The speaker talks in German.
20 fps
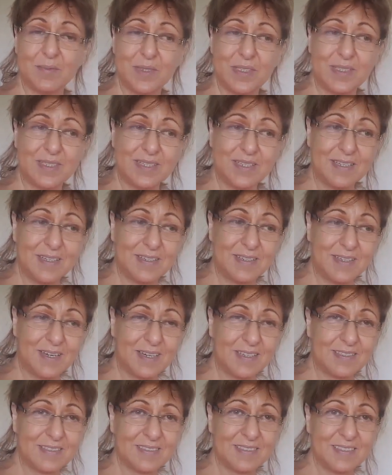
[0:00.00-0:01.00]
mit der,
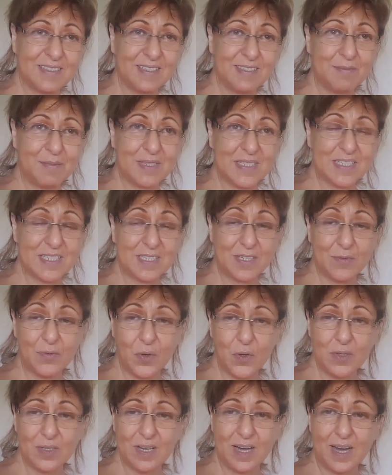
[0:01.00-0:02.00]
an dem man sich
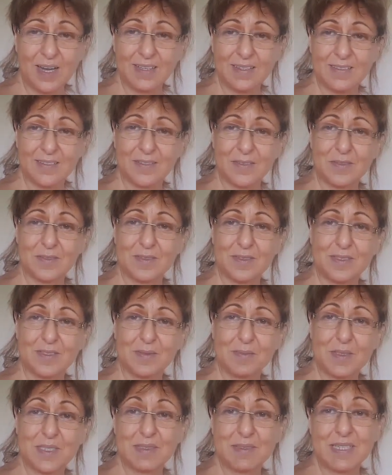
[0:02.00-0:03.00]
gewöhnt hat
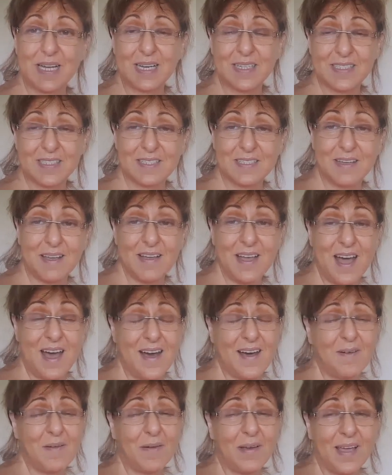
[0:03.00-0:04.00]
und man sagt sich,
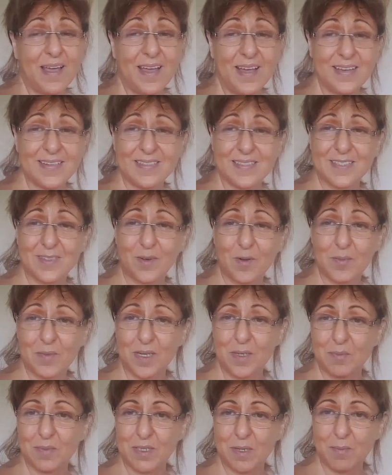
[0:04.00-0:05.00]
ja, okay, es
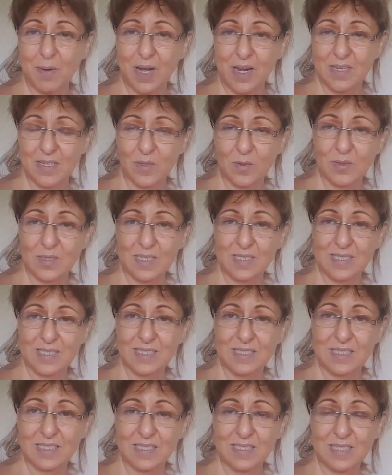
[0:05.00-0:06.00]
kommt halt mit dem Alter und das
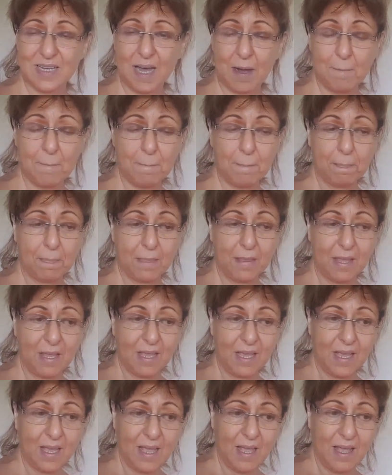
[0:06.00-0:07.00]
ist es ja.
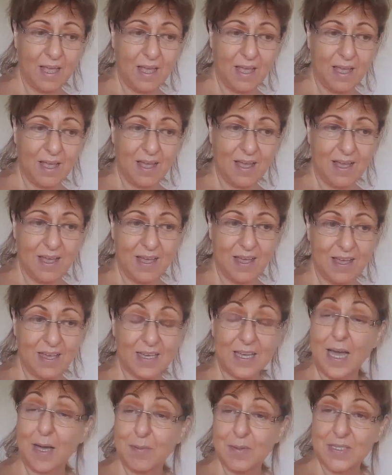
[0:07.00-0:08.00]

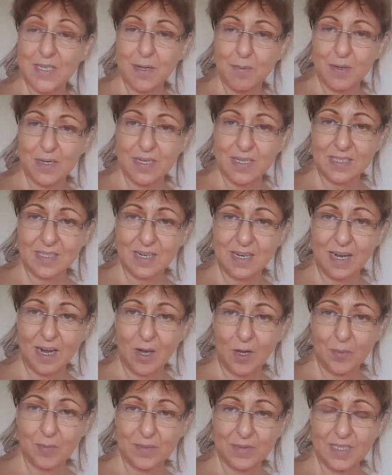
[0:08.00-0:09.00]
Ich habe selber nicht
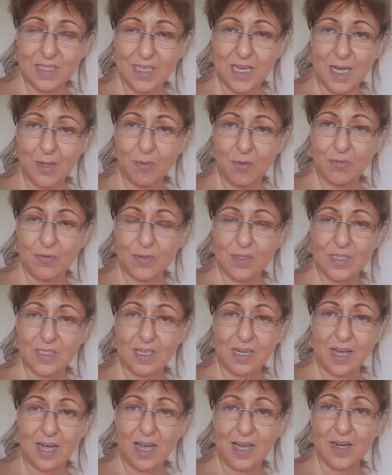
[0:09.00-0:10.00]
geglaubt. Ich habe vor
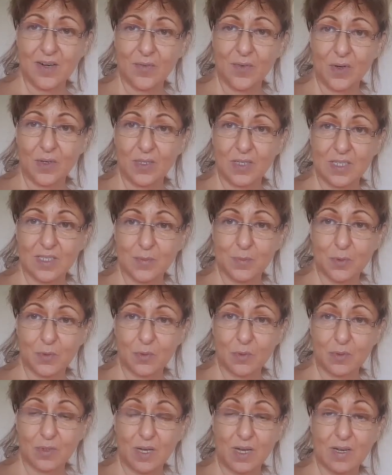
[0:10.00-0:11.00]
circa einer Woche das
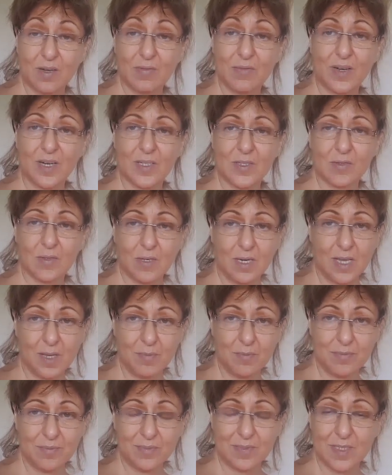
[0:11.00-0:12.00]
Produkt angefangen zu
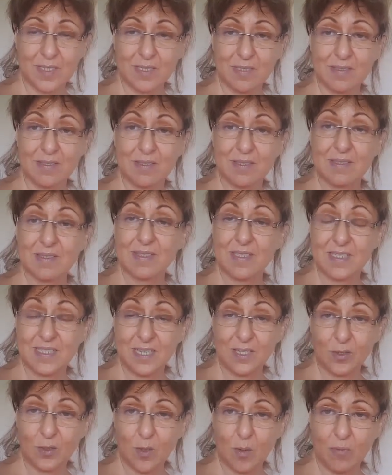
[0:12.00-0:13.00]
nehmen.
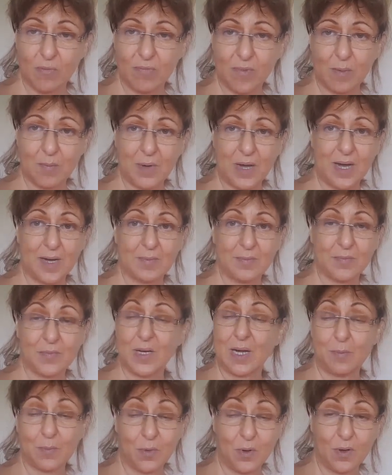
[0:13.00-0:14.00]
Zehn Tropfen am, Ab
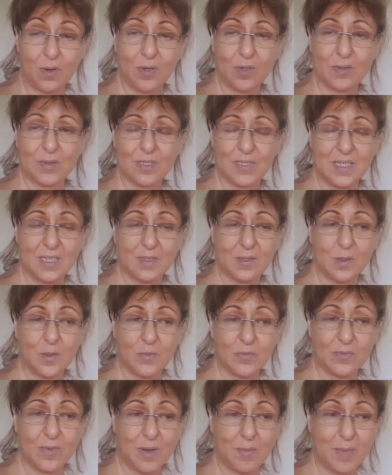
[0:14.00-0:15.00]
am Morgen und zehn
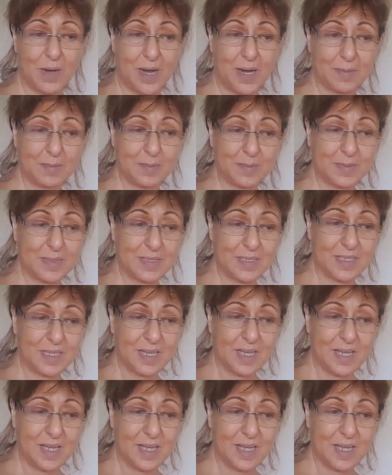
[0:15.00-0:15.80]
Tropfen am Abend.